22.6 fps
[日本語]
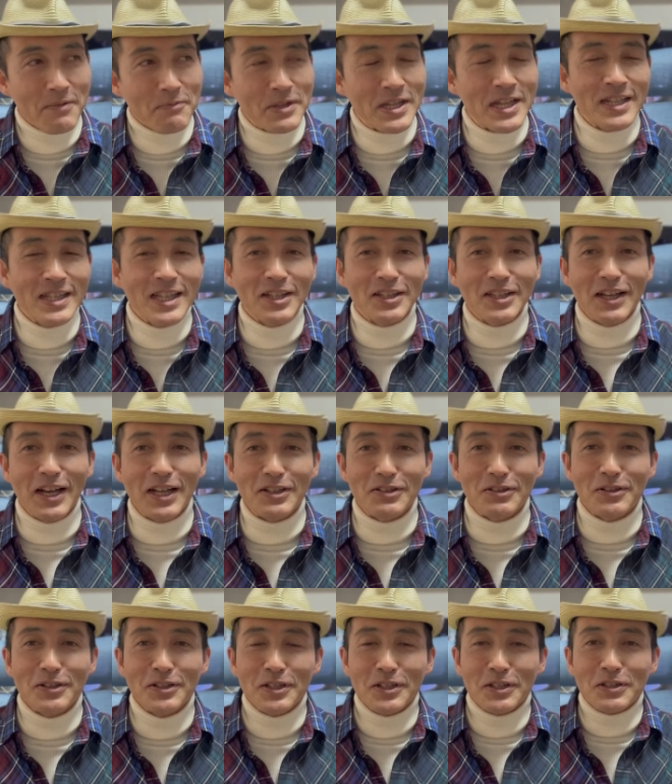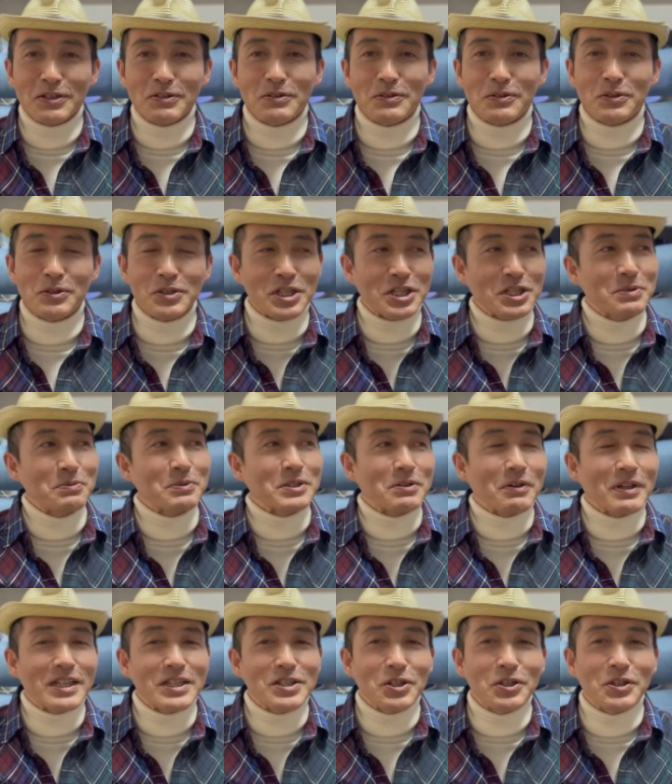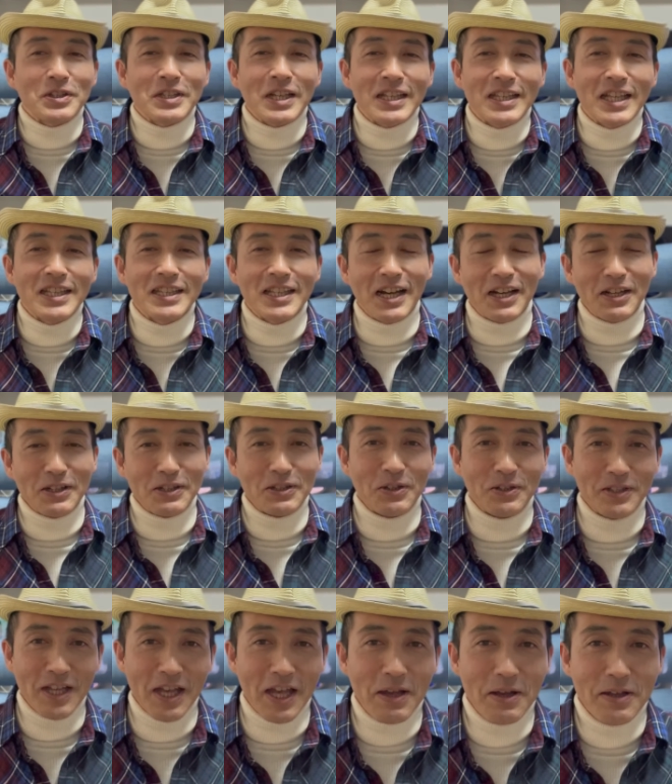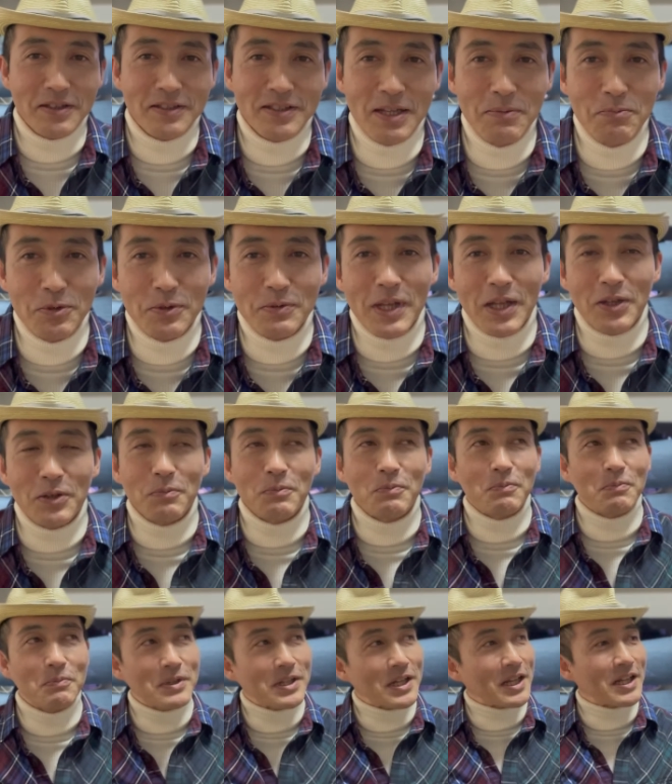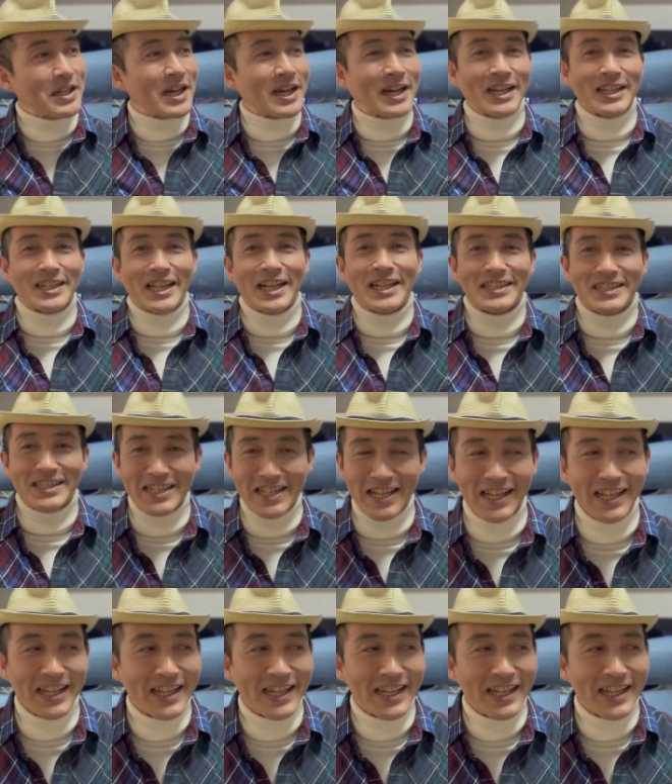見に行った時は、くしくもで私ちょっと寝てたので、全部あの見れなかったんですね。